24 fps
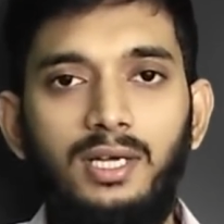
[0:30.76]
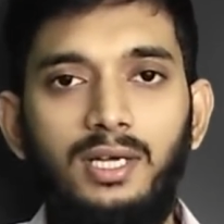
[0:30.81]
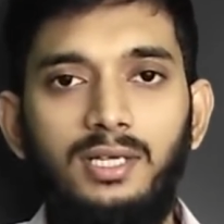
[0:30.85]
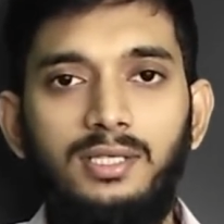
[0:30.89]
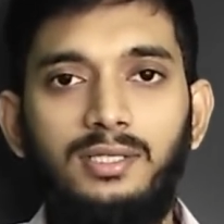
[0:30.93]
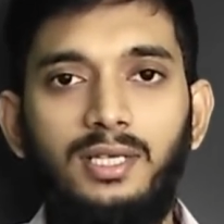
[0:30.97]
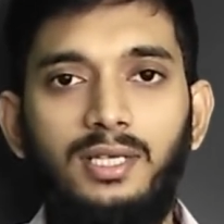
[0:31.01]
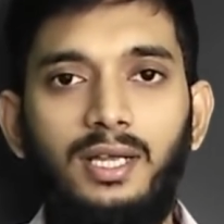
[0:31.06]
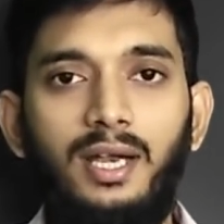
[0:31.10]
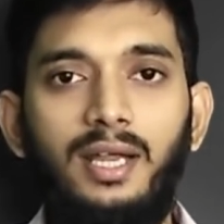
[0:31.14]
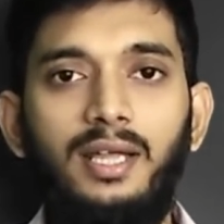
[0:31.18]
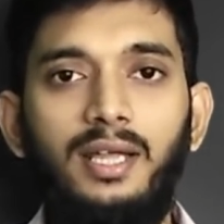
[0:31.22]

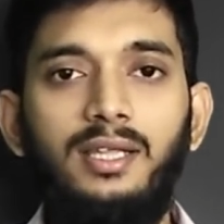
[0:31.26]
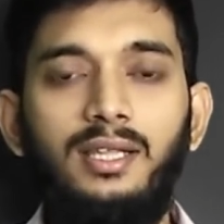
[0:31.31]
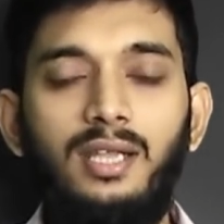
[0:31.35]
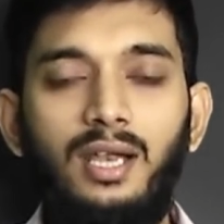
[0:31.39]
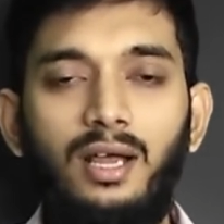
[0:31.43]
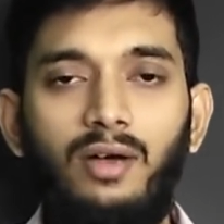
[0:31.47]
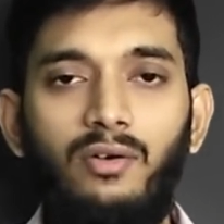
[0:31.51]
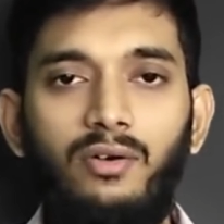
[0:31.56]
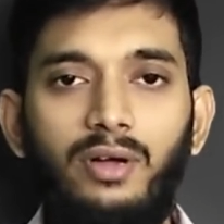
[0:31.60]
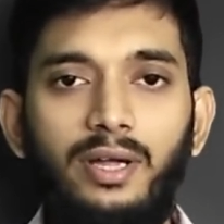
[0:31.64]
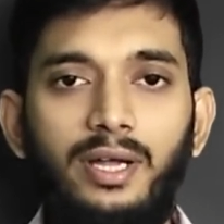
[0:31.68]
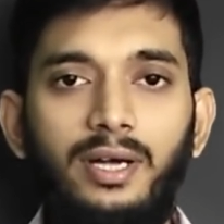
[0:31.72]
சரி இதில்
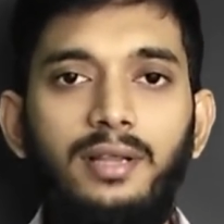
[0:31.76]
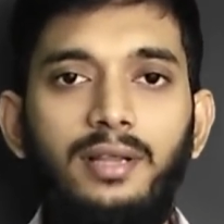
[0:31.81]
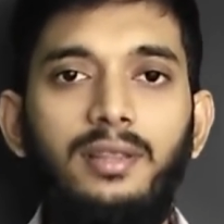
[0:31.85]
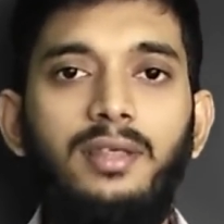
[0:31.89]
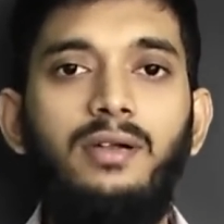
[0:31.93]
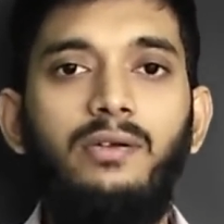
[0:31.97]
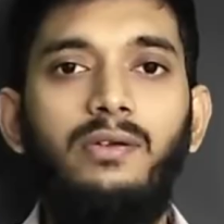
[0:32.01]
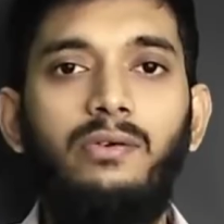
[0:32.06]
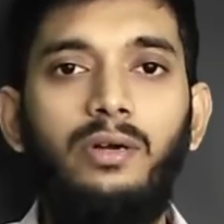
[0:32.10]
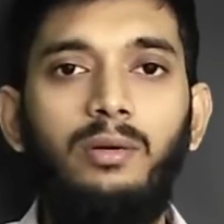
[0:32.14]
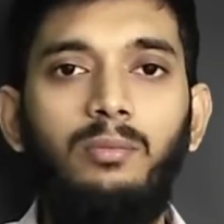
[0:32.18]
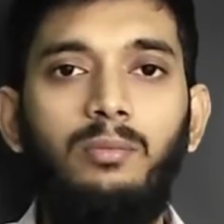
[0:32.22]
அவங்க
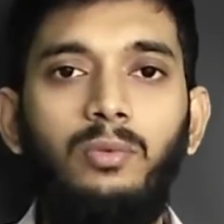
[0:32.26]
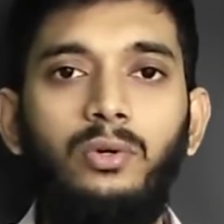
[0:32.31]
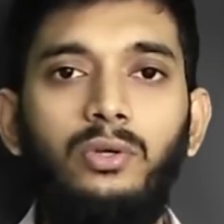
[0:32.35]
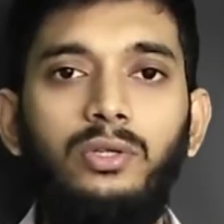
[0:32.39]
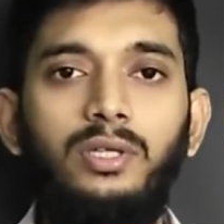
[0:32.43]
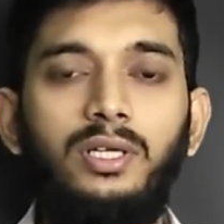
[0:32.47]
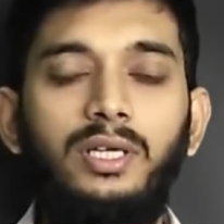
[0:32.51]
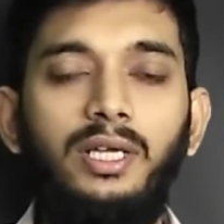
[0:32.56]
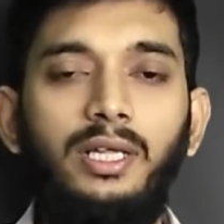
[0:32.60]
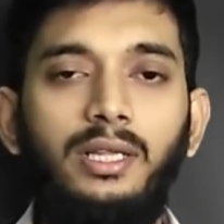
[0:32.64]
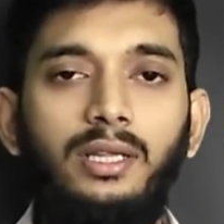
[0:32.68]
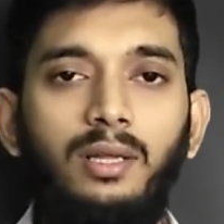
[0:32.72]
எடுத்துகிட்டு
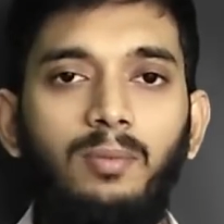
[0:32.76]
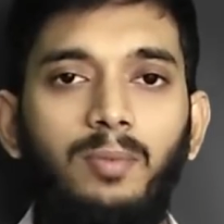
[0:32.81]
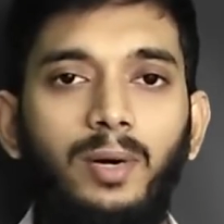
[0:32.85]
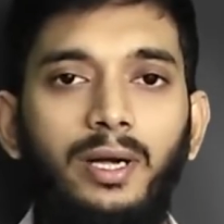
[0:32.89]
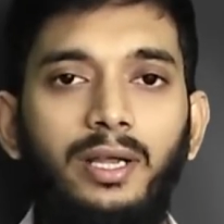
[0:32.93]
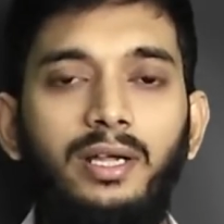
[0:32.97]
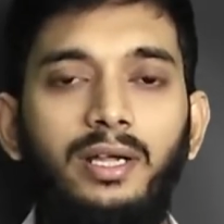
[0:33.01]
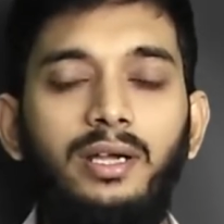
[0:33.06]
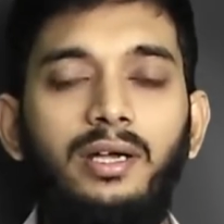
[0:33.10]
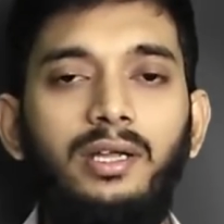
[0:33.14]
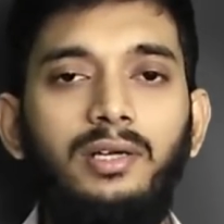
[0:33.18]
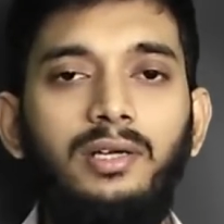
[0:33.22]
வரும்போது இந்த
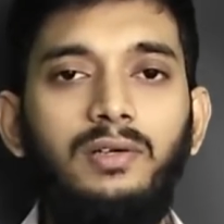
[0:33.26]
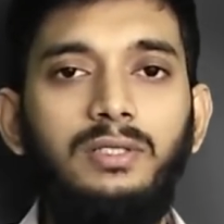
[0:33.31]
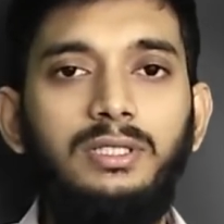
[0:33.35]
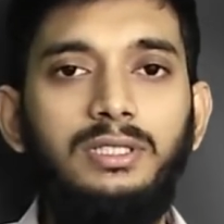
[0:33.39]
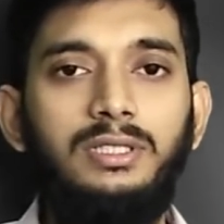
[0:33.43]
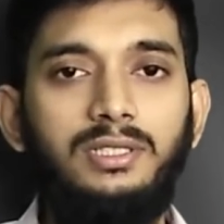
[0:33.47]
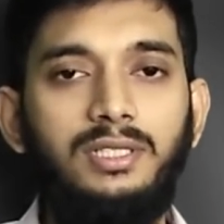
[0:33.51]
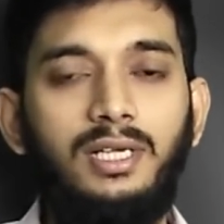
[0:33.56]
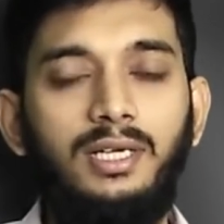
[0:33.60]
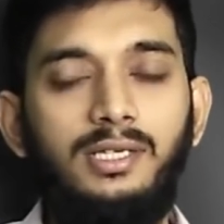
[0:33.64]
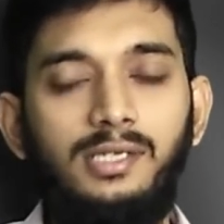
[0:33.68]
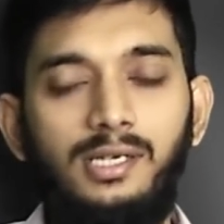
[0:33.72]
பனிக்கட்டியை வந்து
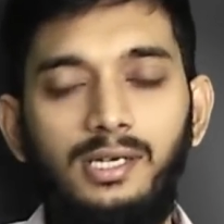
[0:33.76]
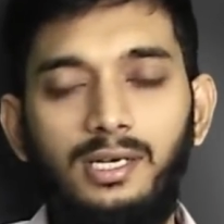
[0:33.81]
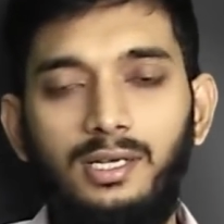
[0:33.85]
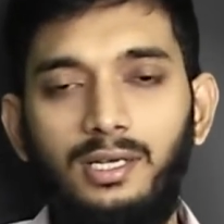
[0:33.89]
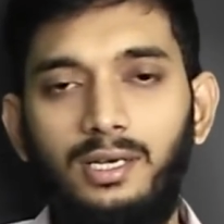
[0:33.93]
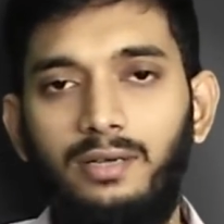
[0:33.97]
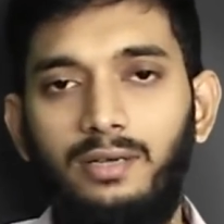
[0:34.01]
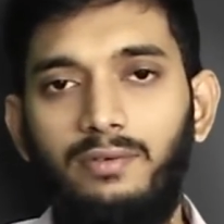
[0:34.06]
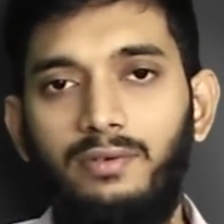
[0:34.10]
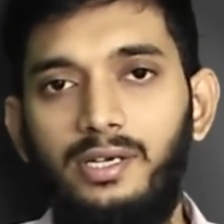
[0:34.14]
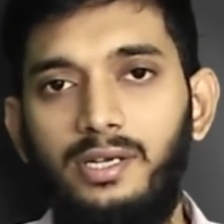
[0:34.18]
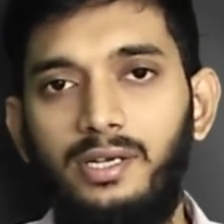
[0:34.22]
டன்
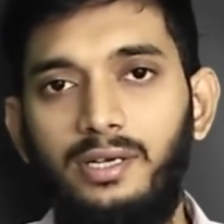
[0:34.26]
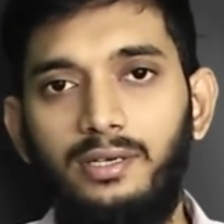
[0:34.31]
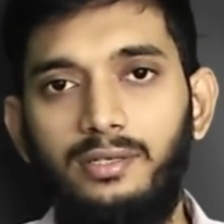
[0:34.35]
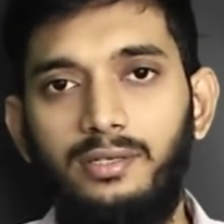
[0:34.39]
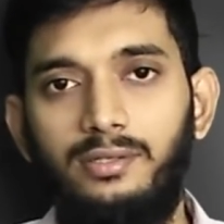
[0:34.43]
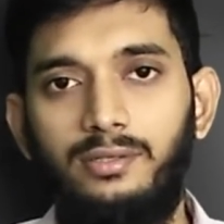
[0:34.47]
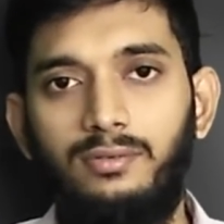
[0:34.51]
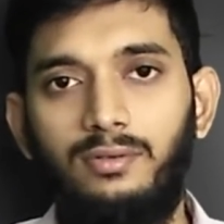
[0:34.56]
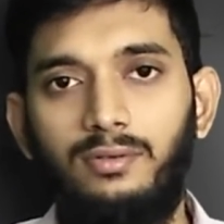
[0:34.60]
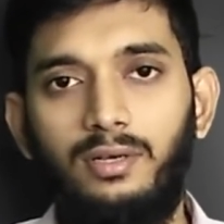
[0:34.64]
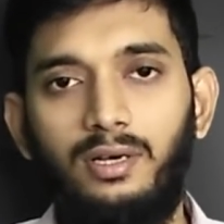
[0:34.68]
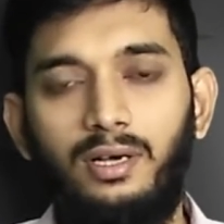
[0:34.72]
கணக்கில் வெட்டி
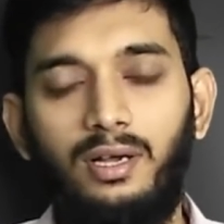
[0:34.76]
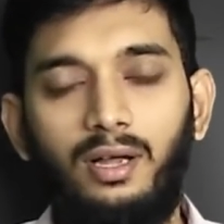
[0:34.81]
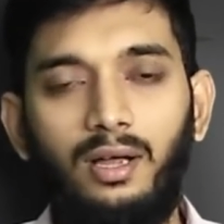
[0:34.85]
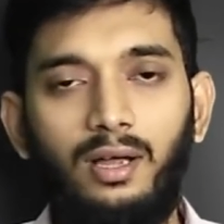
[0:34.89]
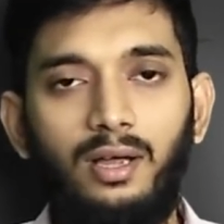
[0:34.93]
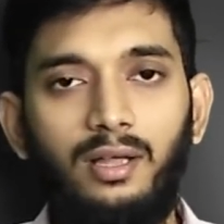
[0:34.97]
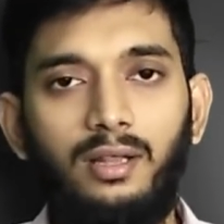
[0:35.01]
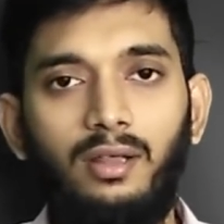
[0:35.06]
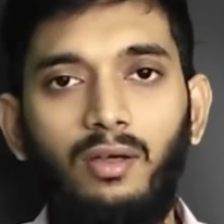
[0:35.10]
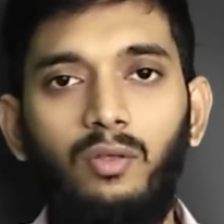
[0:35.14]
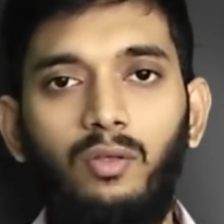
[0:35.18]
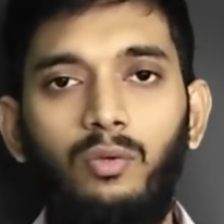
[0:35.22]
எடுத்துகிட்டு வராங்க
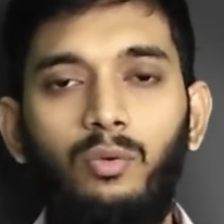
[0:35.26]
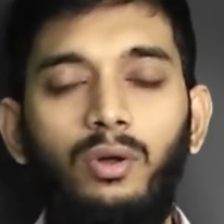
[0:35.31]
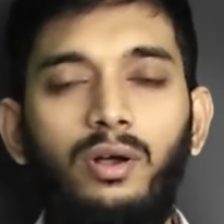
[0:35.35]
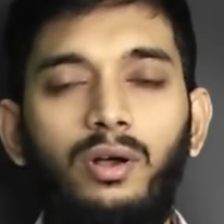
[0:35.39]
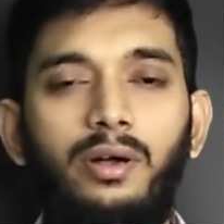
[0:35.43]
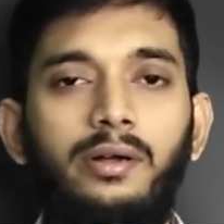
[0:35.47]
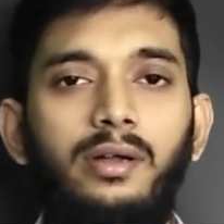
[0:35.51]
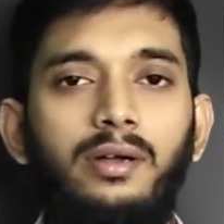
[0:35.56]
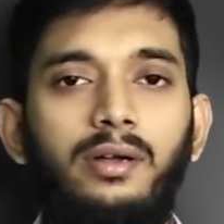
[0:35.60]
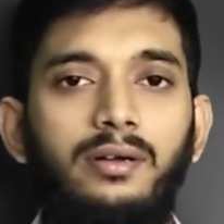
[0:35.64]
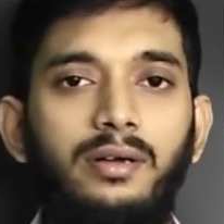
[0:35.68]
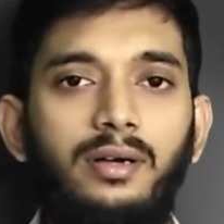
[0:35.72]
அதாவது ஒரு
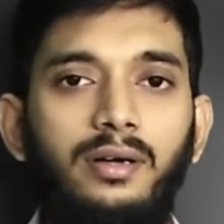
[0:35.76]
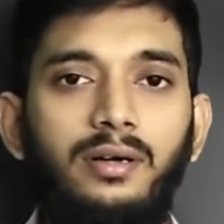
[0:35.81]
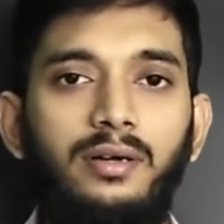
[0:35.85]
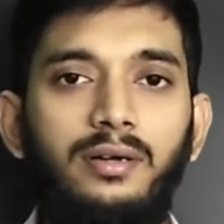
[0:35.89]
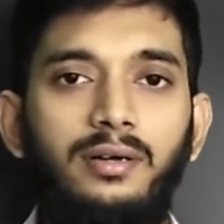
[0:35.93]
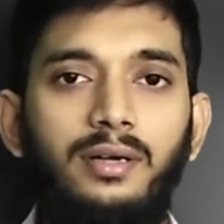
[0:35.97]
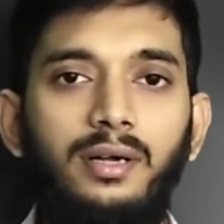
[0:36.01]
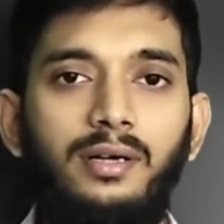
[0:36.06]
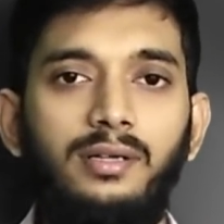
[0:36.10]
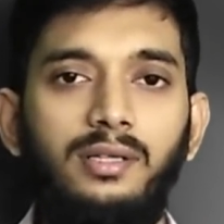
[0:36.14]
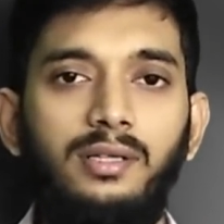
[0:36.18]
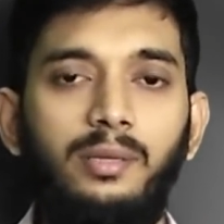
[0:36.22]
டன் ரெண்டு
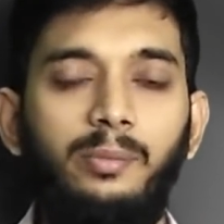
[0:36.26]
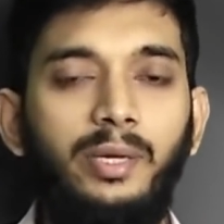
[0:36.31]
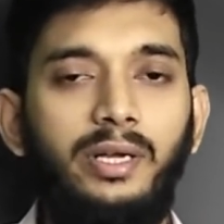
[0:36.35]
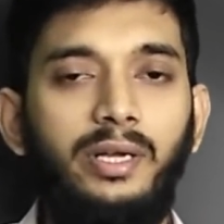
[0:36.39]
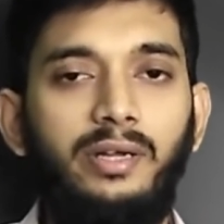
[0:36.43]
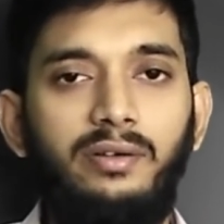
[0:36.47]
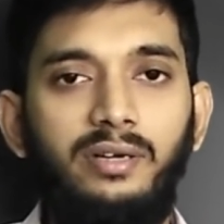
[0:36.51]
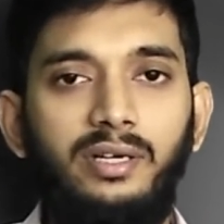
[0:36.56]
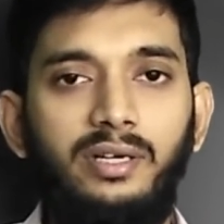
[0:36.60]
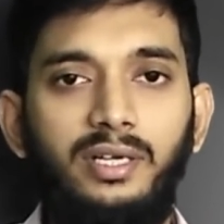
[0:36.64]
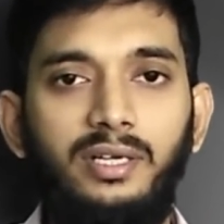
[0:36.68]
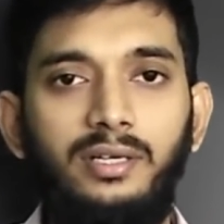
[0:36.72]
டன் இந்த மாதிரி
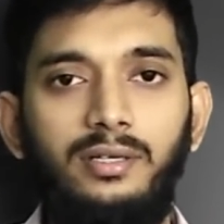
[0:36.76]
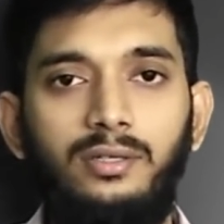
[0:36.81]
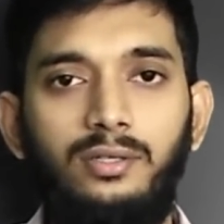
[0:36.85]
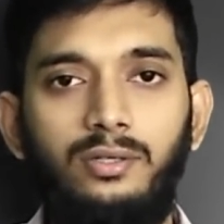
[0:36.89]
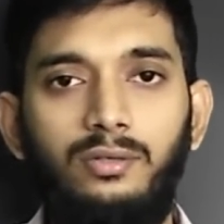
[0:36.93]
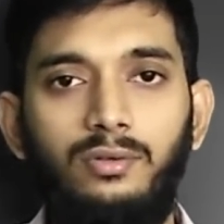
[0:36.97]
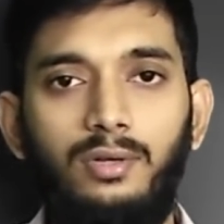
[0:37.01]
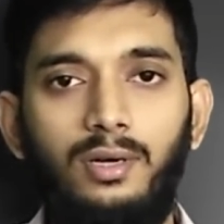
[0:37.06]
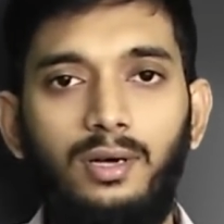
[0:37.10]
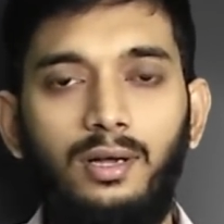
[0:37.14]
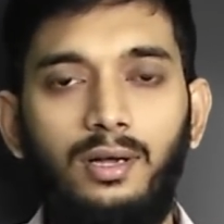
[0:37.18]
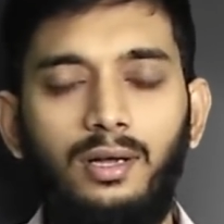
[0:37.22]
வெட்டி
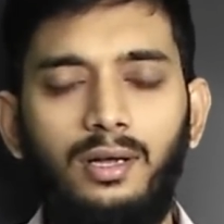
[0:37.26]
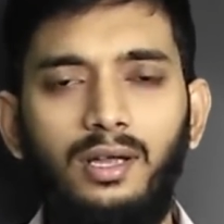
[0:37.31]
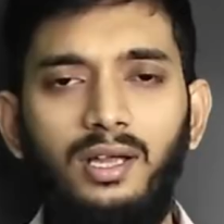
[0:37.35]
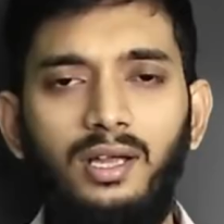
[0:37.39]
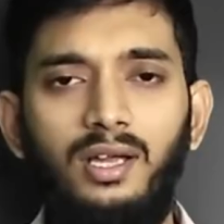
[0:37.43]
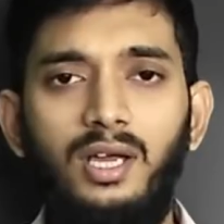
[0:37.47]
எடுத்துகிட்டு வராங்க